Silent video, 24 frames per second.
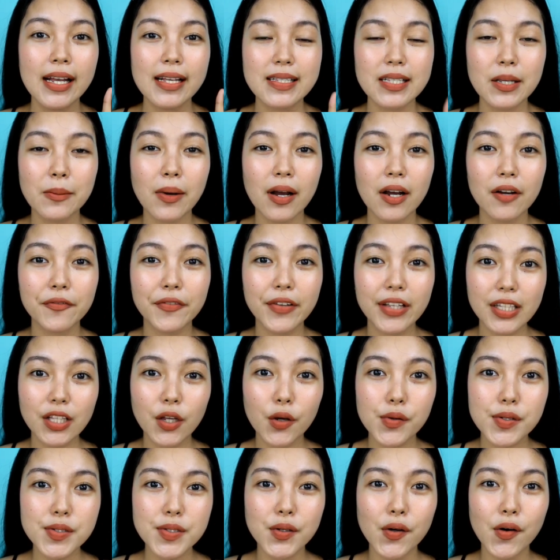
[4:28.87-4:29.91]
sa mga
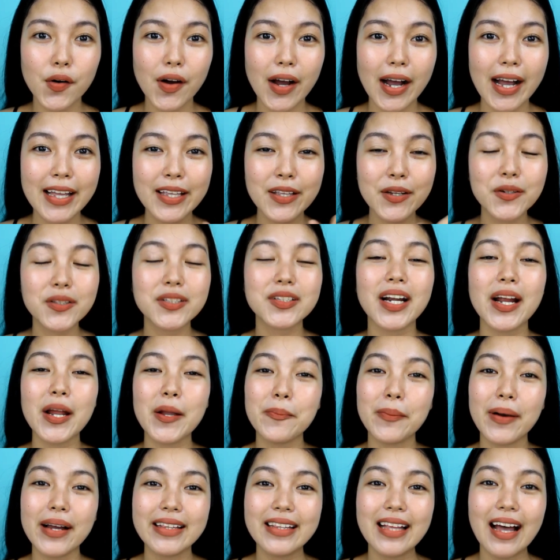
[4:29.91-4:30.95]
videos ko ay yung
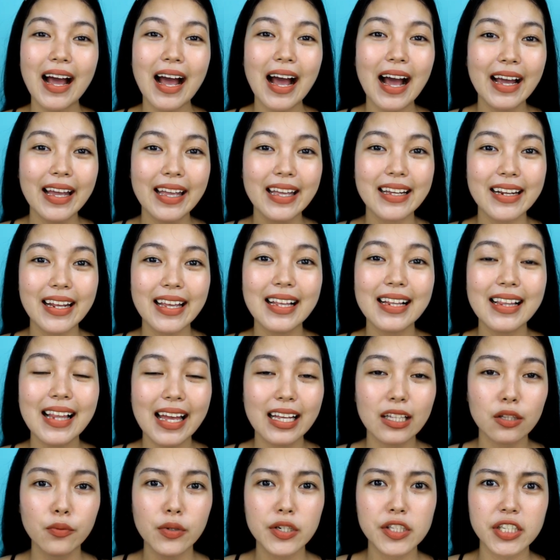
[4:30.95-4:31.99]
tripod ng aking ring
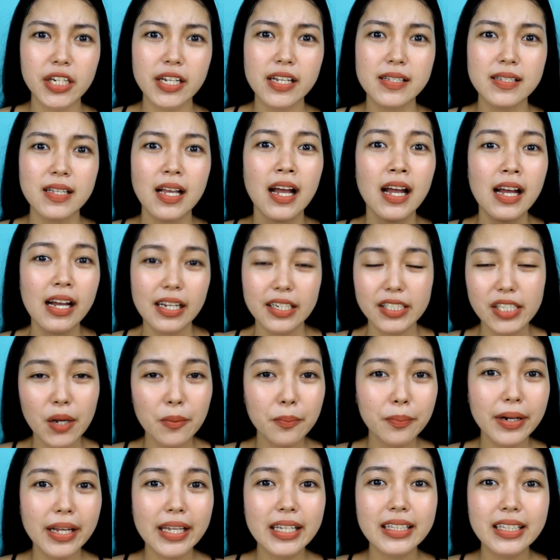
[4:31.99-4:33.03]
light which is,
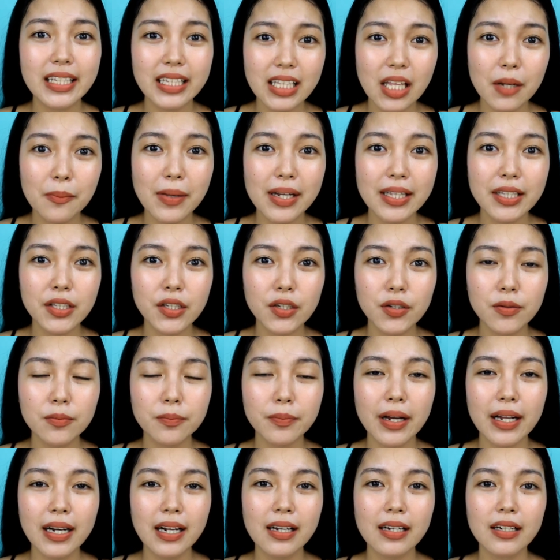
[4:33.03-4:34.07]
syempre hindi naman yun.
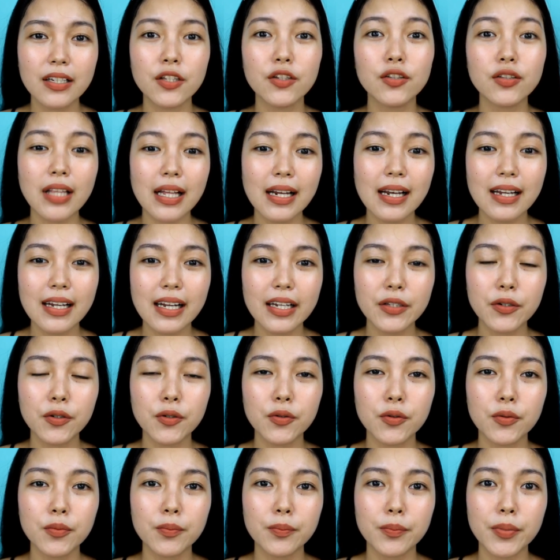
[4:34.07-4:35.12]
Parang yun talaga
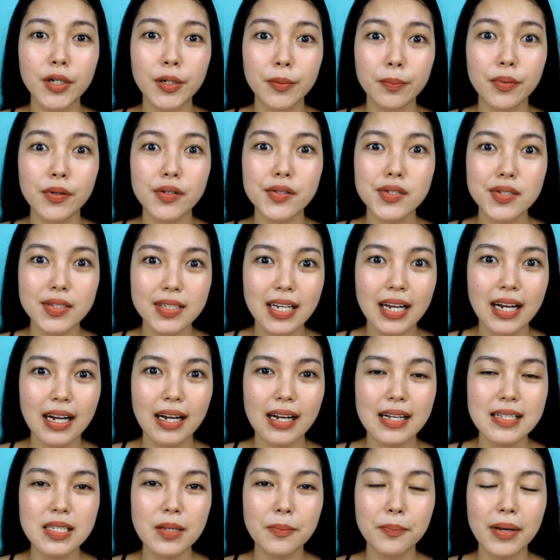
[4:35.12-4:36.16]
yung purpose niya
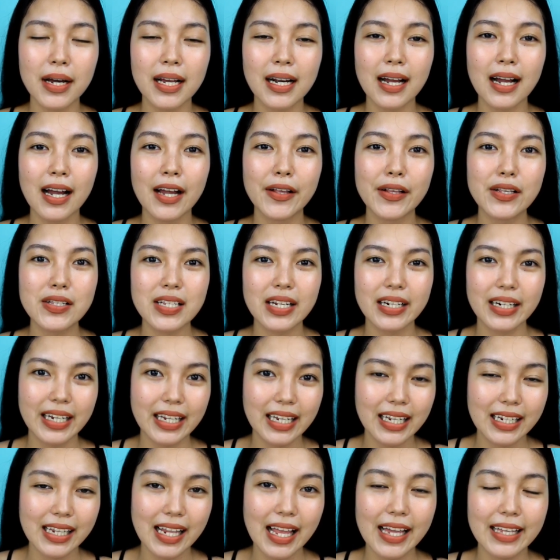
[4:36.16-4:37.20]
kasi para ngayon sa
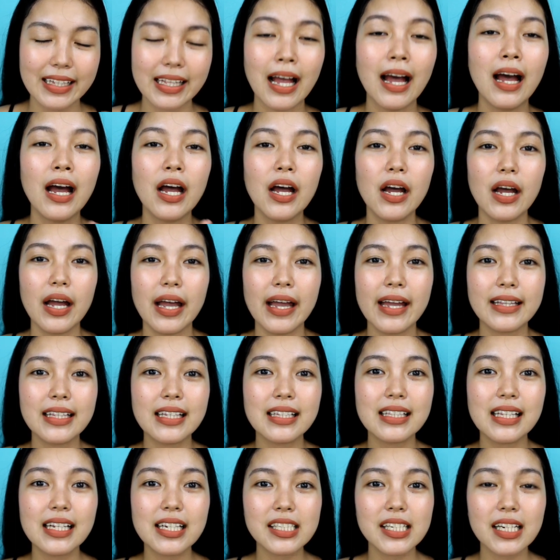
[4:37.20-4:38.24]
ring light. And
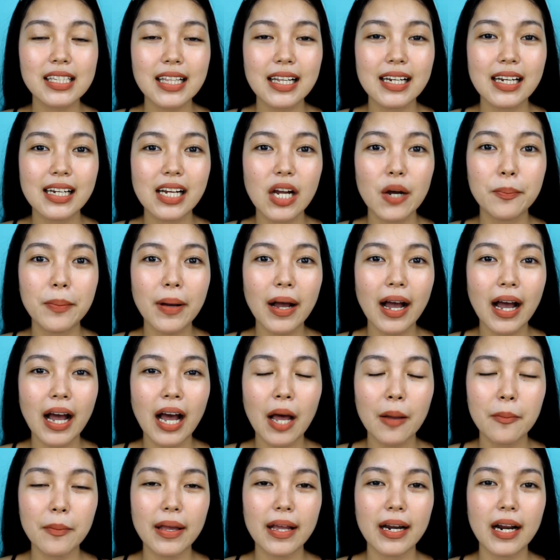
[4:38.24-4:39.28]
hindi siya talaga pang
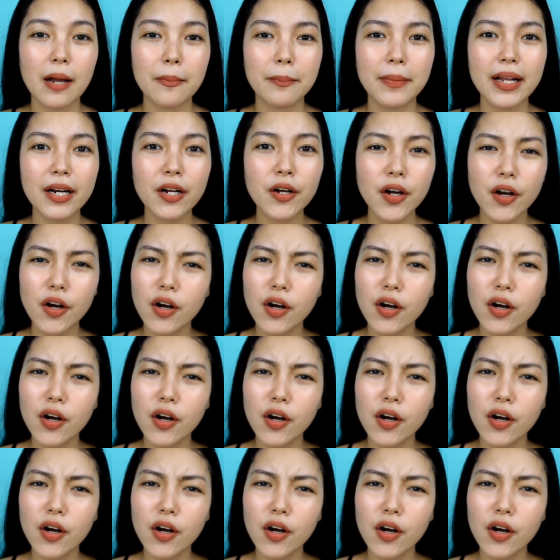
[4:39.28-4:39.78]
camera. Pero